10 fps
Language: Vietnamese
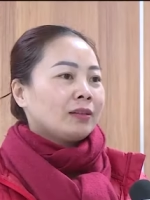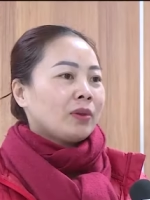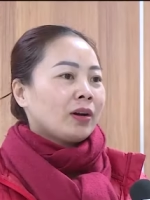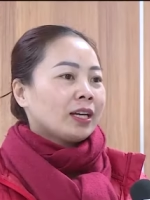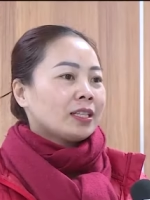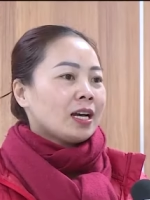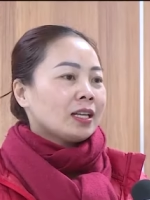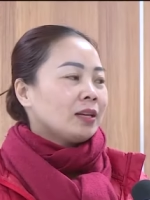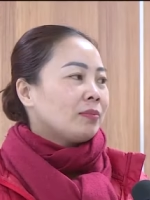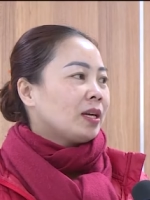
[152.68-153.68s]
rồi
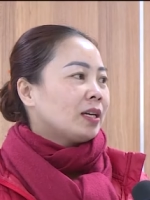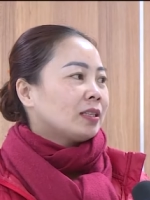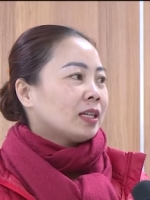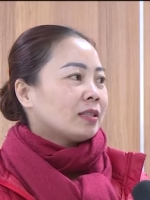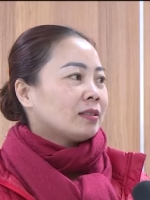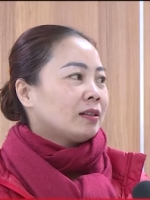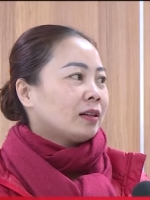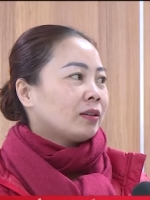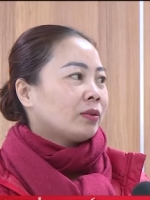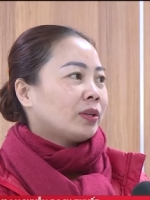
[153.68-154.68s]
mọi cái trang thiết bị ở
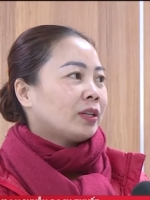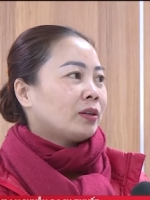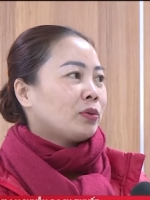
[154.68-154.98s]
nhà trường,